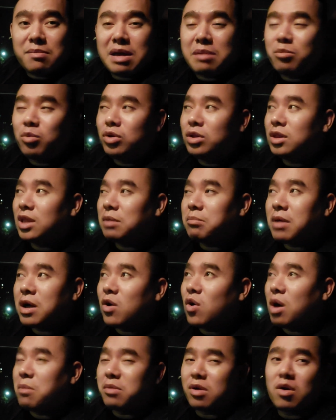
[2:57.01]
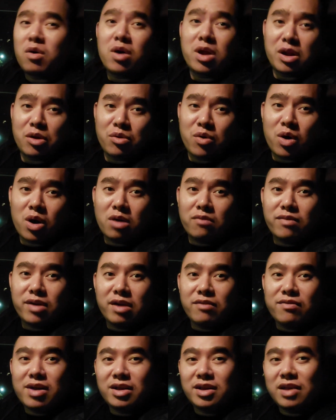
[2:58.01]
các bạn muốn thắc mắc hỏi một câu hỏi nào đó
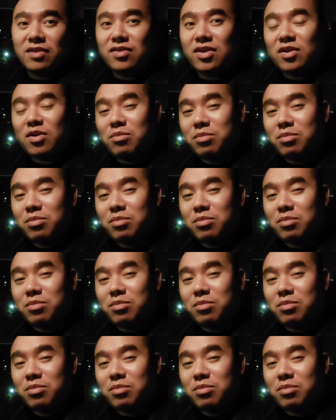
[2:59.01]
về việc chạy xe